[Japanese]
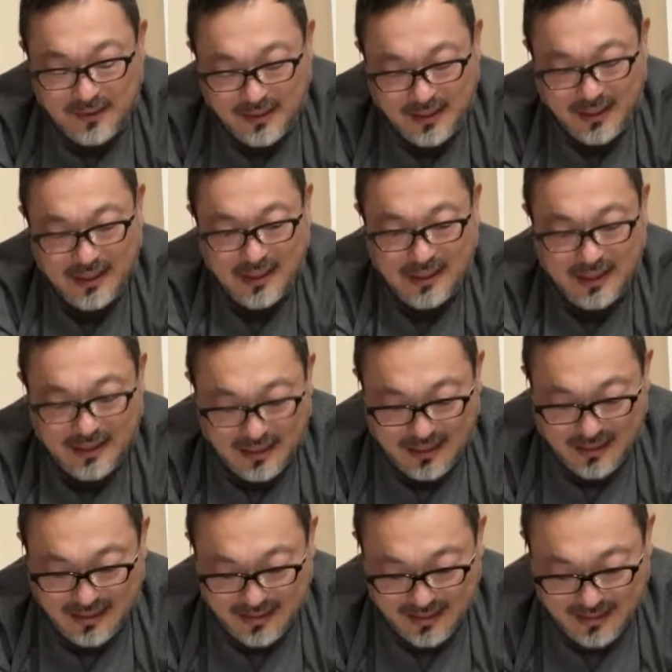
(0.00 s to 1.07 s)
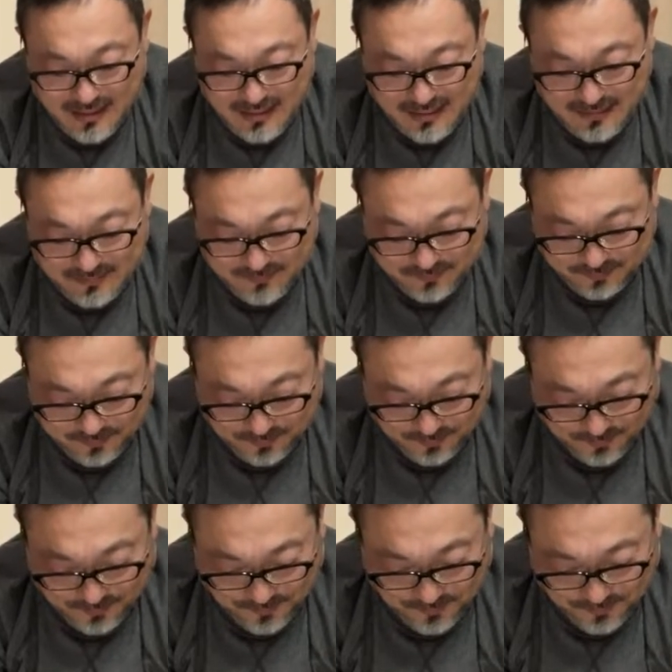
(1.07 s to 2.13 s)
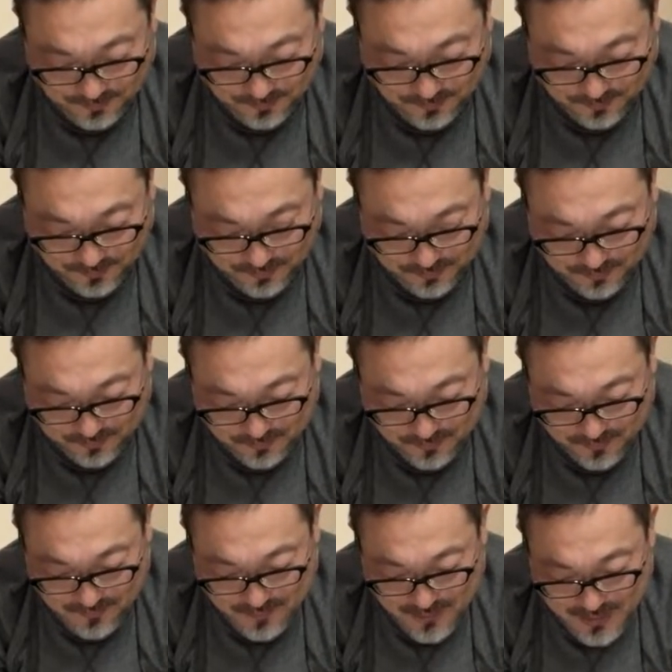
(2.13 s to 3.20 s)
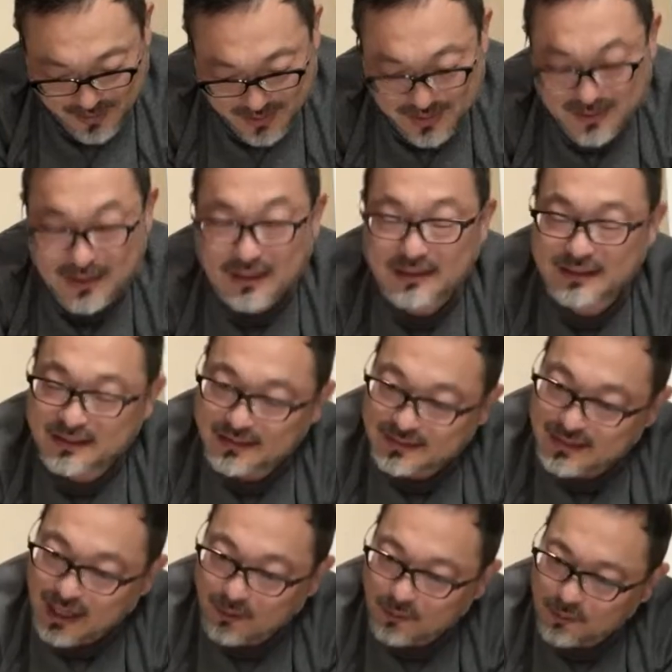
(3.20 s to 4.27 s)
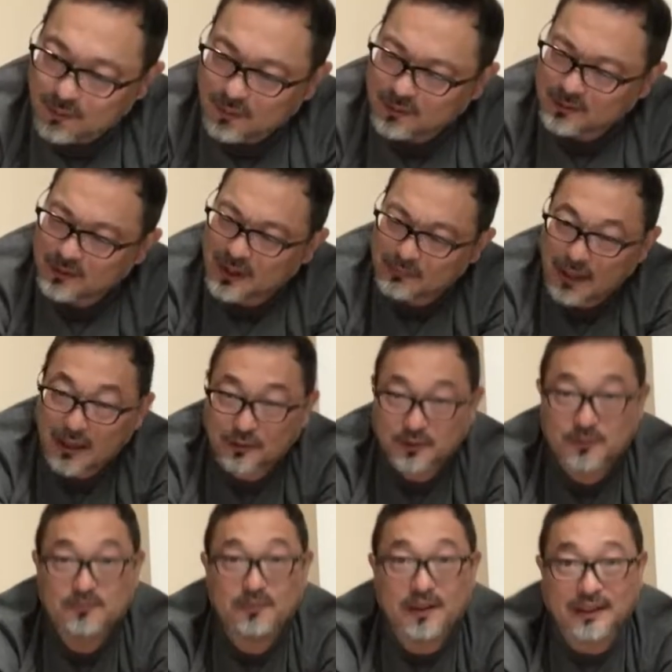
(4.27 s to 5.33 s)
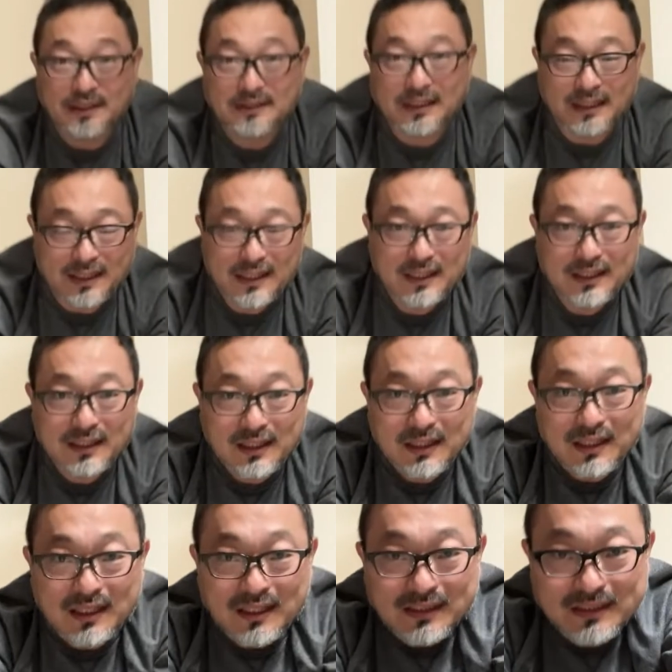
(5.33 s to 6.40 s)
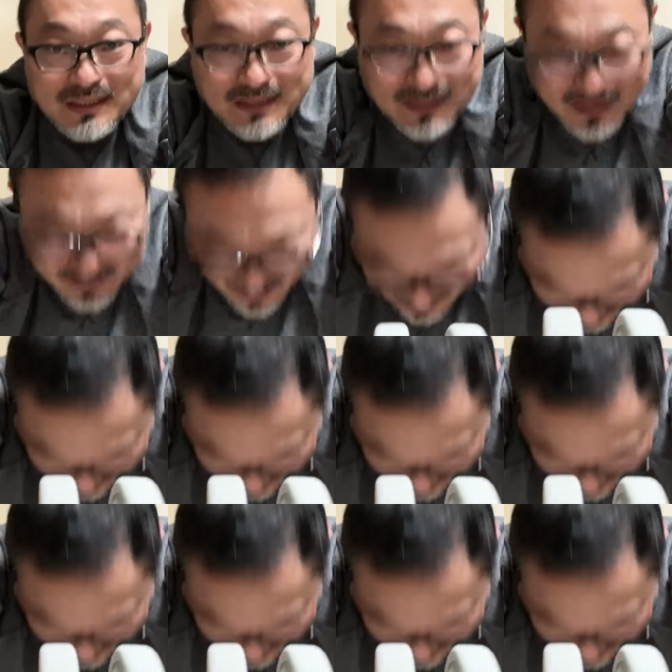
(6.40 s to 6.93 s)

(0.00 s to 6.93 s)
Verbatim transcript: えー、因因果応報というか、まあ、運命ですからね輪廻転